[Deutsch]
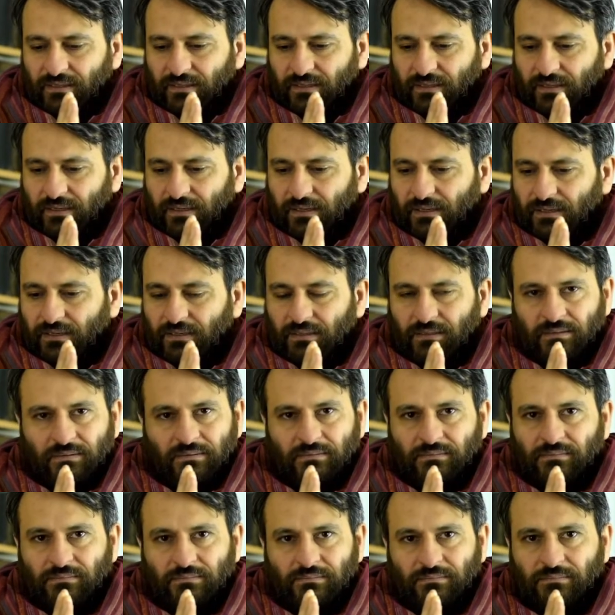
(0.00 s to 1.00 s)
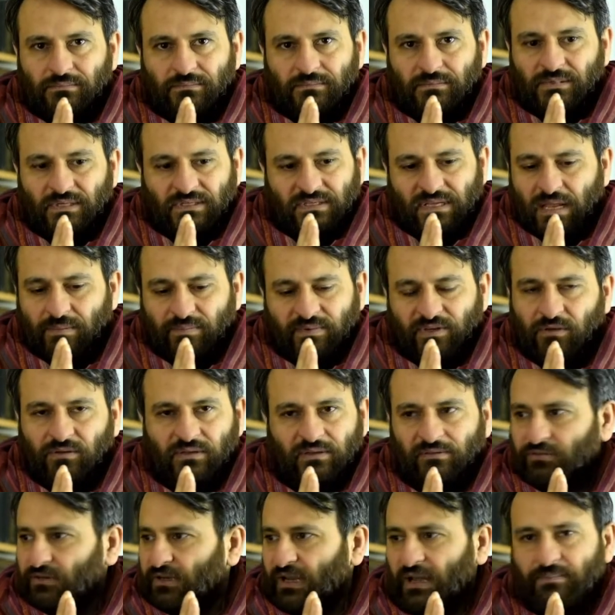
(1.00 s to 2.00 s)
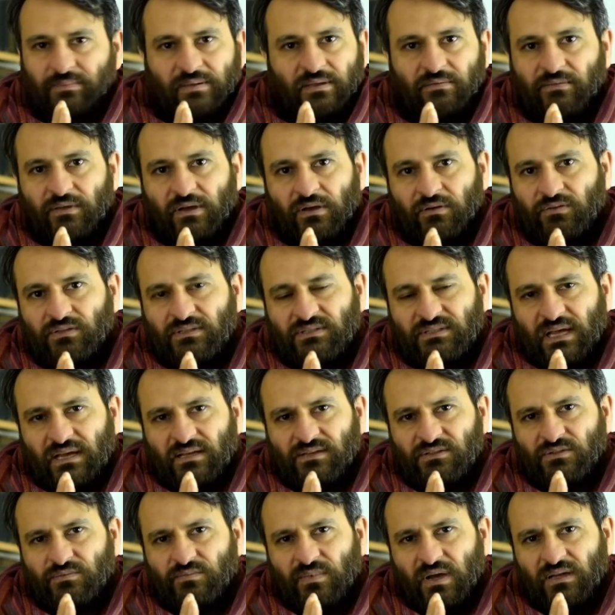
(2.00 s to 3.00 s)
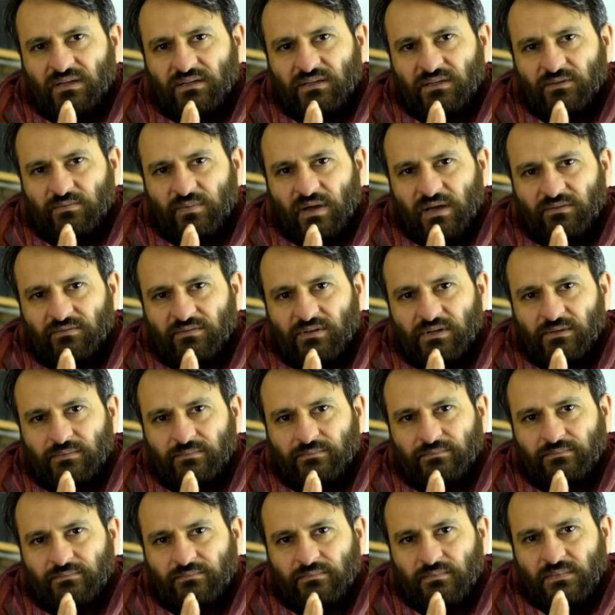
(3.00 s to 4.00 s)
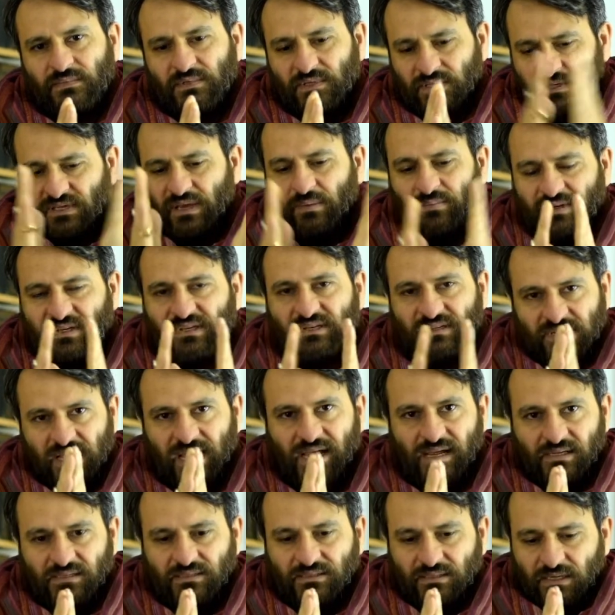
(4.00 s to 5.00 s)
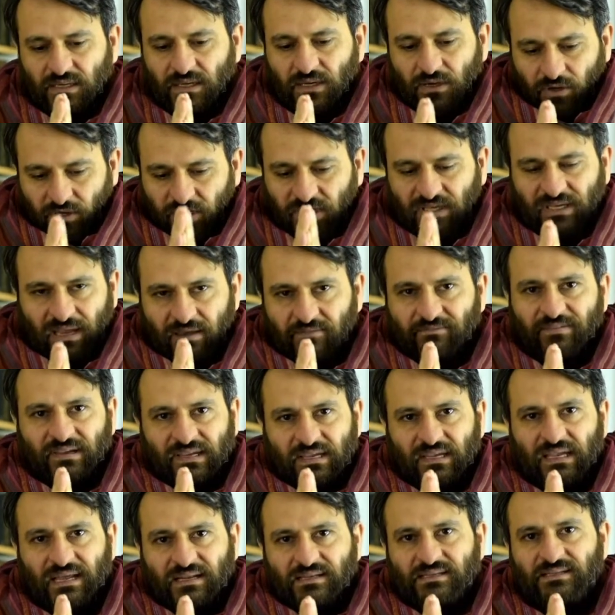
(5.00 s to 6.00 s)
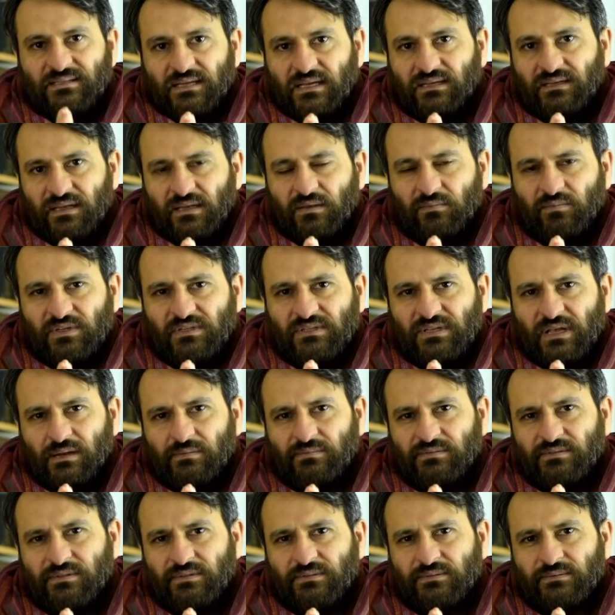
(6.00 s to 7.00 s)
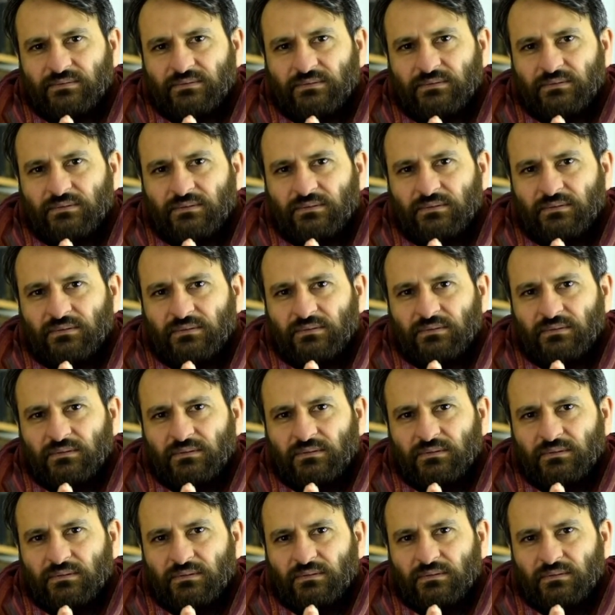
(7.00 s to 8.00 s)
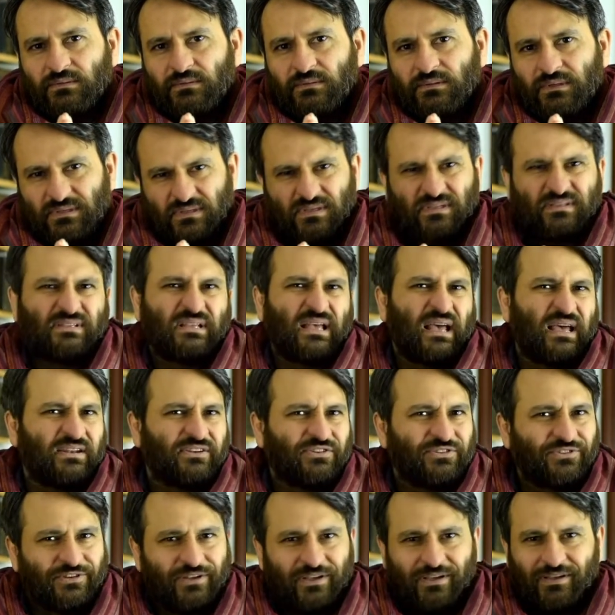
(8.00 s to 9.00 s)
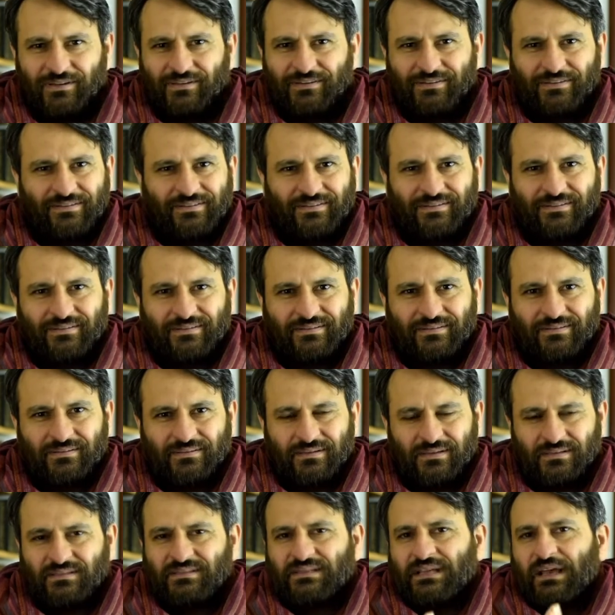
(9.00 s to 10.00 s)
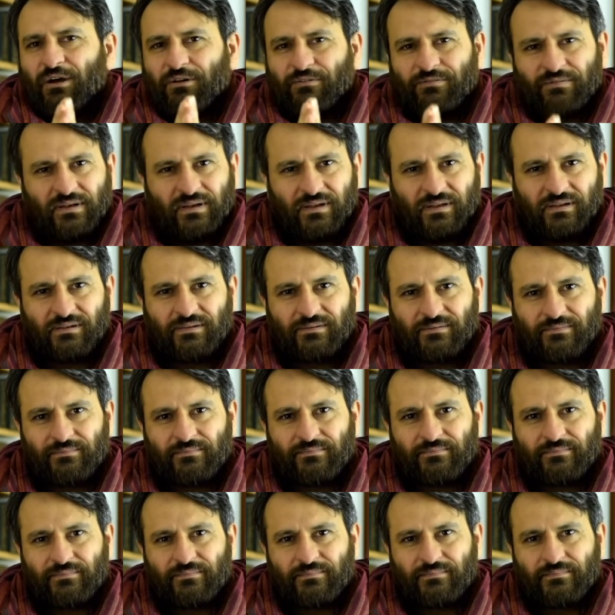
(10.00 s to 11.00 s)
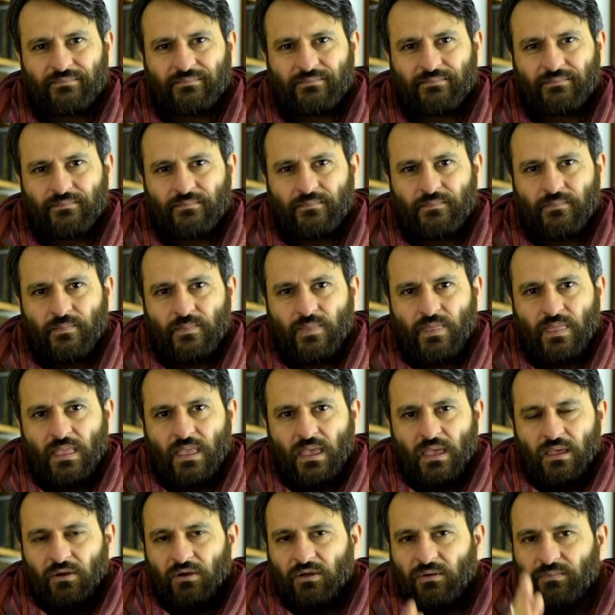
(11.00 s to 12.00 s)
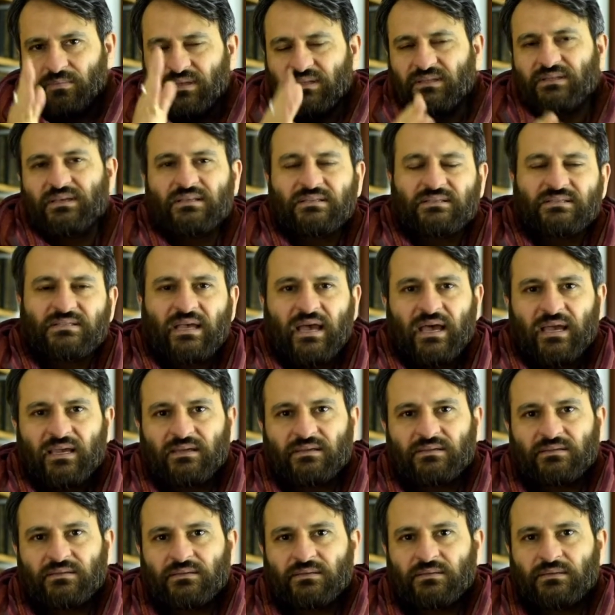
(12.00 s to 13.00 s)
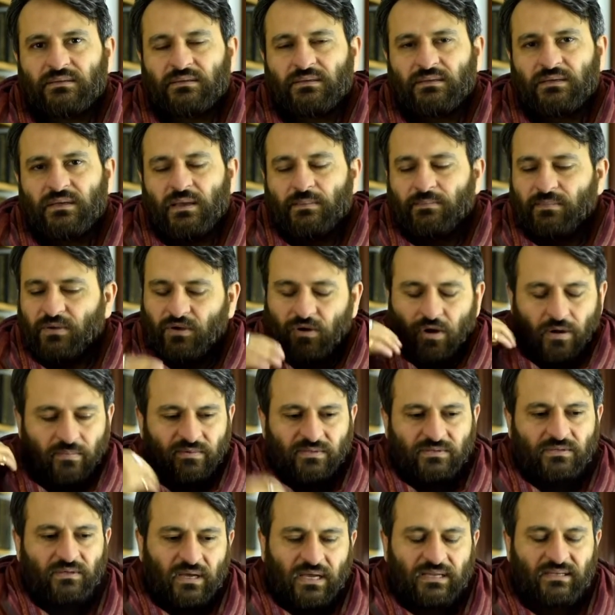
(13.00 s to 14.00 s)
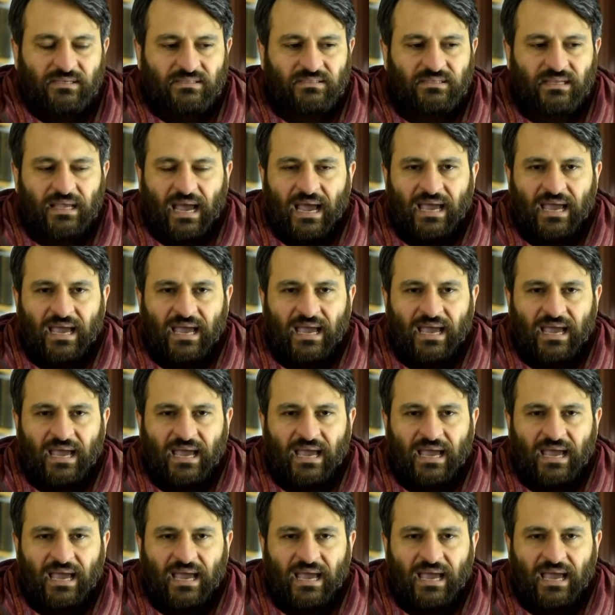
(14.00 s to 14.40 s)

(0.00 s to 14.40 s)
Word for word: Äh, das hält mich auch davon ab, irgendwie auch die Sachen zu machen, die ich machen will. Das heißt, ich habe mich geteilt und ich kämpfe die ganze Zeit gegen mich selbst. Es ist anstrengend. Es ist sehr aufwendig. Und mit der Zeit bekomme ich sogar diese